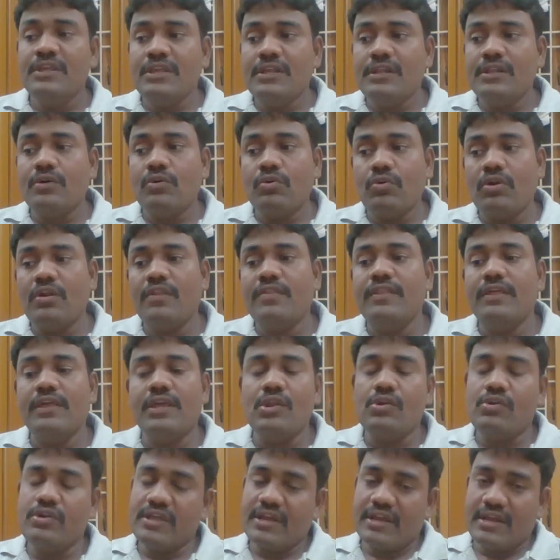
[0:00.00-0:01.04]
இல்லை
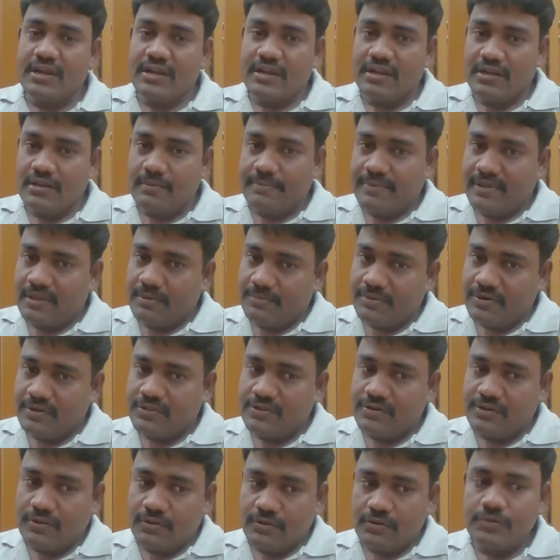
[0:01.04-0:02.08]
குழந்தைங்களுடைய கண்டென்ட்டை
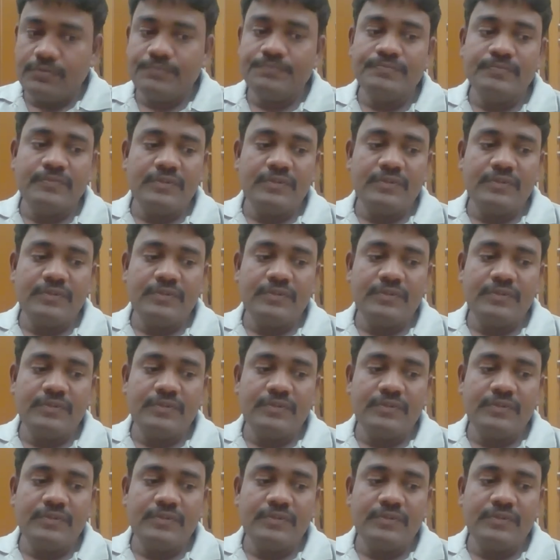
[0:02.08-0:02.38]
பயன்படுத்தினாலோ